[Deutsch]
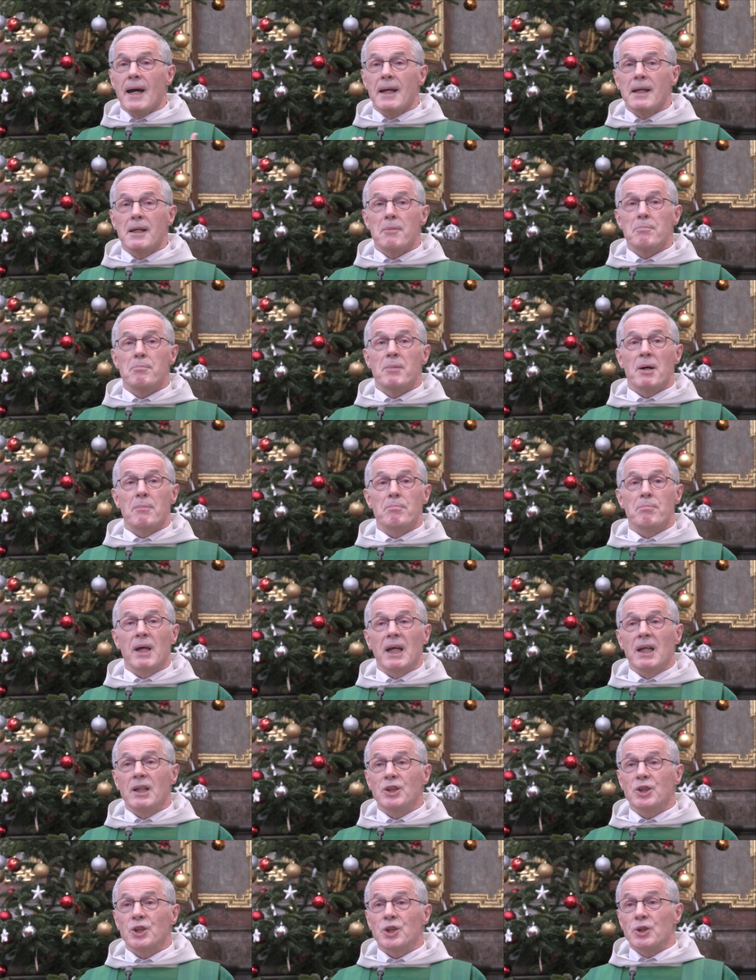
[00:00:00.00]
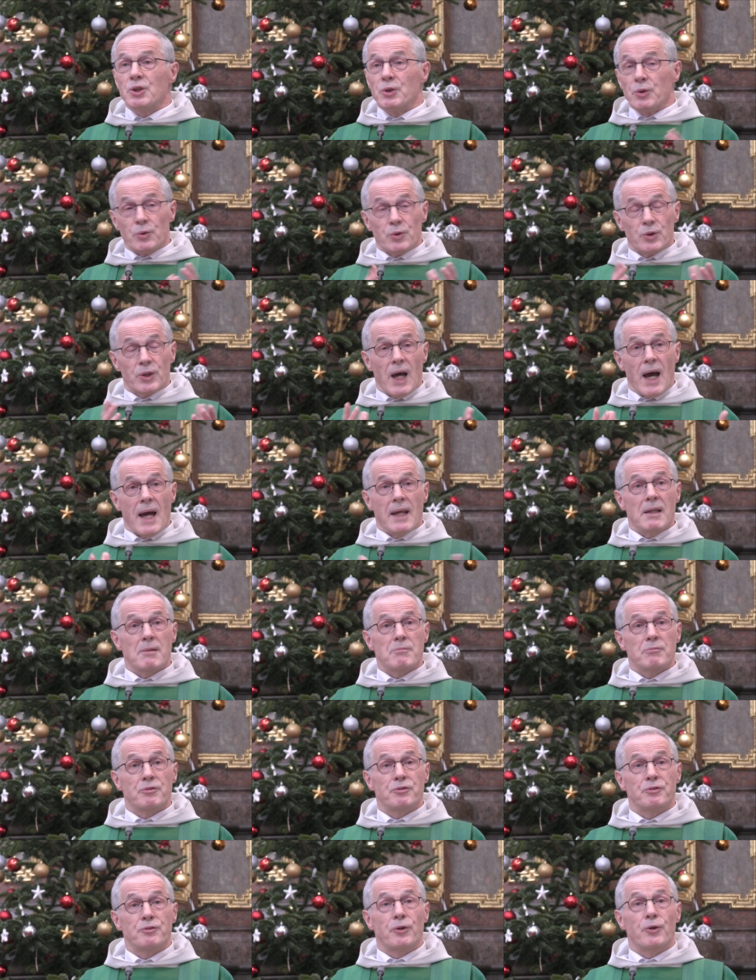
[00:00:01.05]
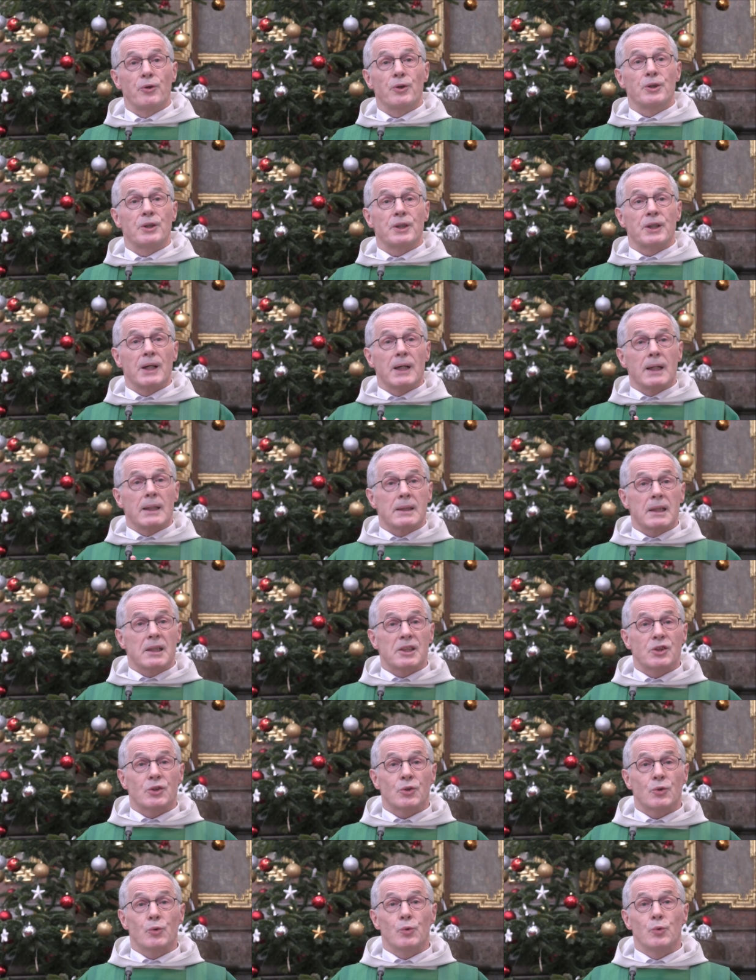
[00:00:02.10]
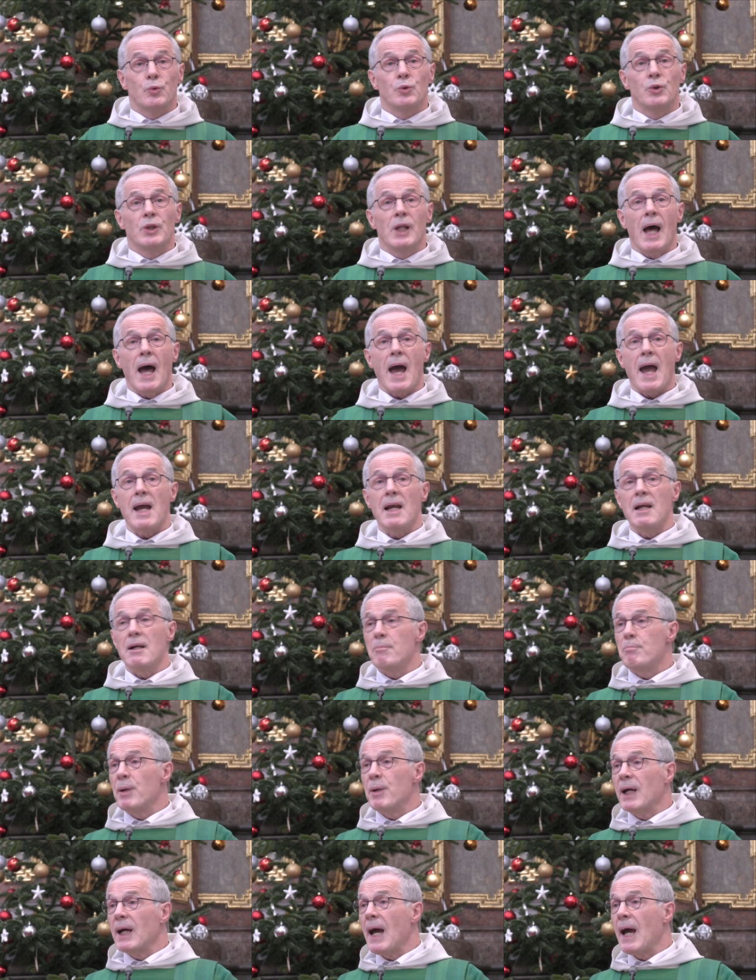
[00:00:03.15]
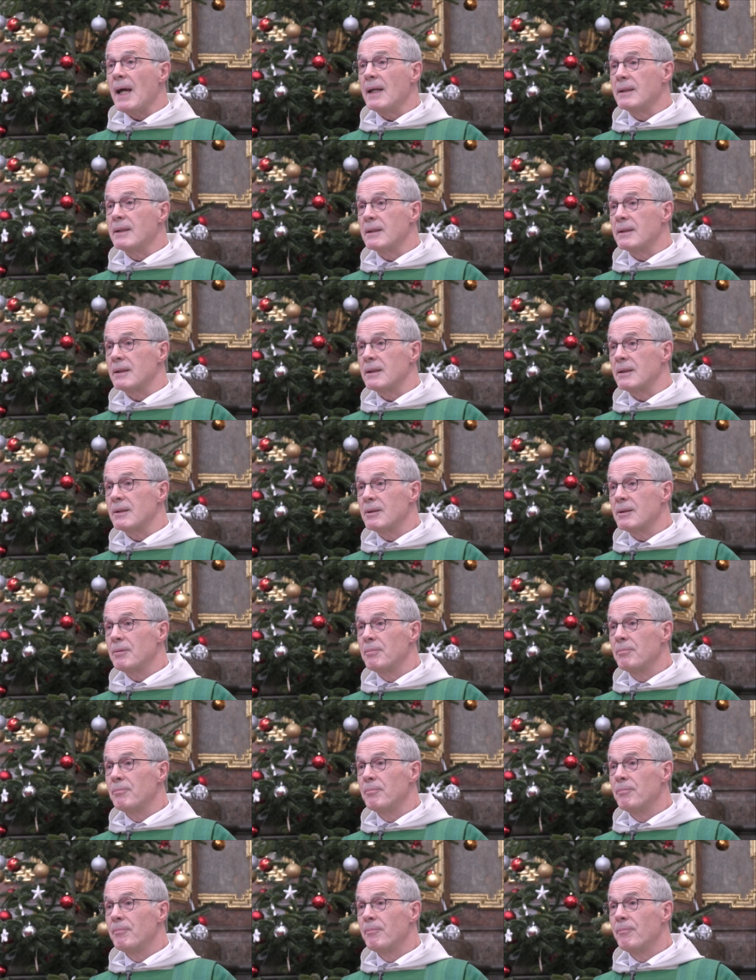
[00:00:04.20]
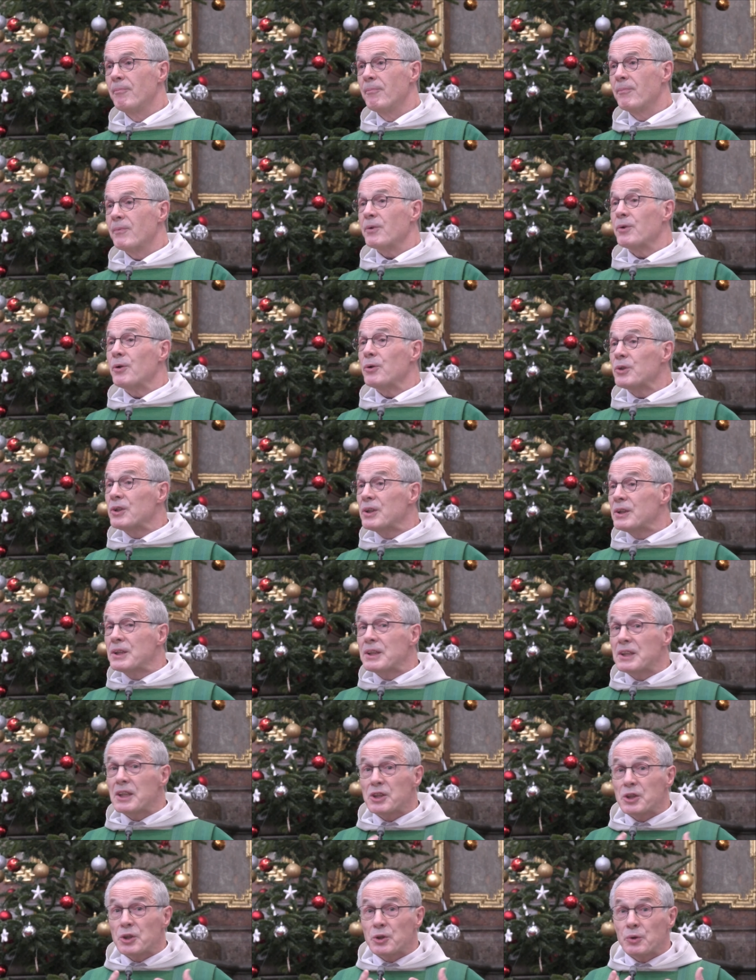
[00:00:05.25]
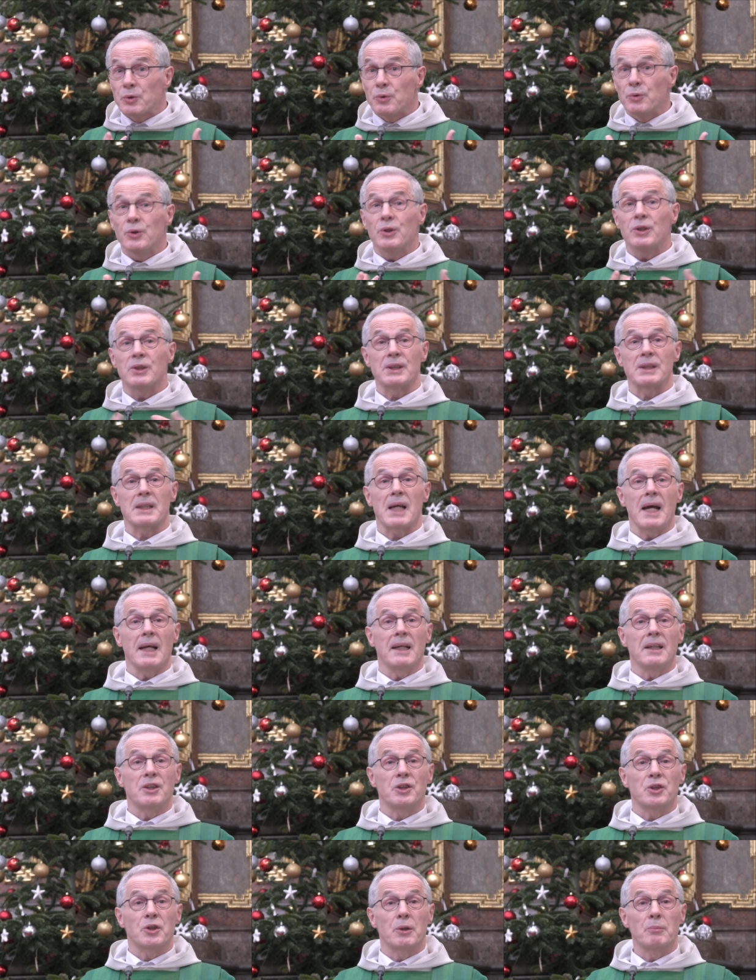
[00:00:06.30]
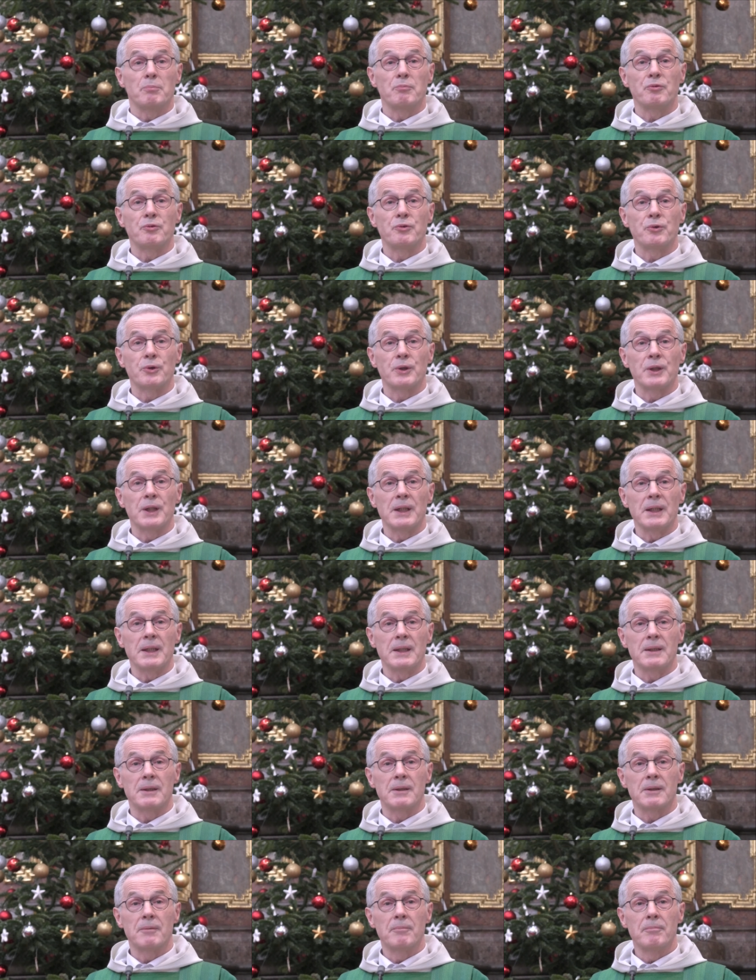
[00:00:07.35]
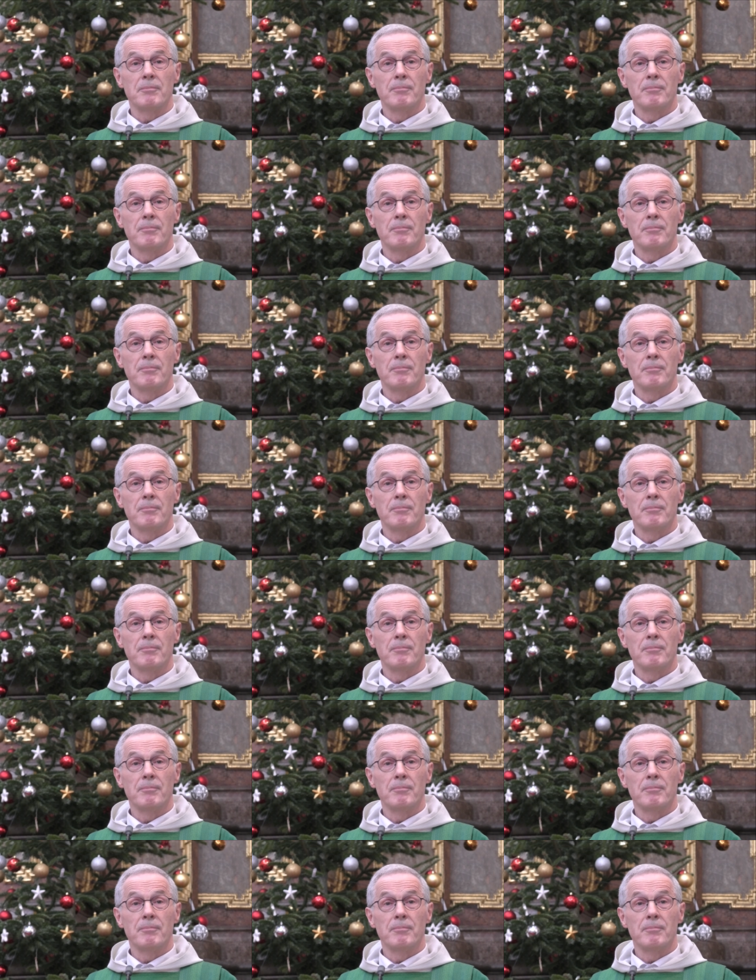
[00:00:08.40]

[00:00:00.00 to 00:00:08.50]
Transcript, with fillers: einem Menschen oder einem Volk das Unheil bereitet. Gott zerstört seine Schöpfung nicht.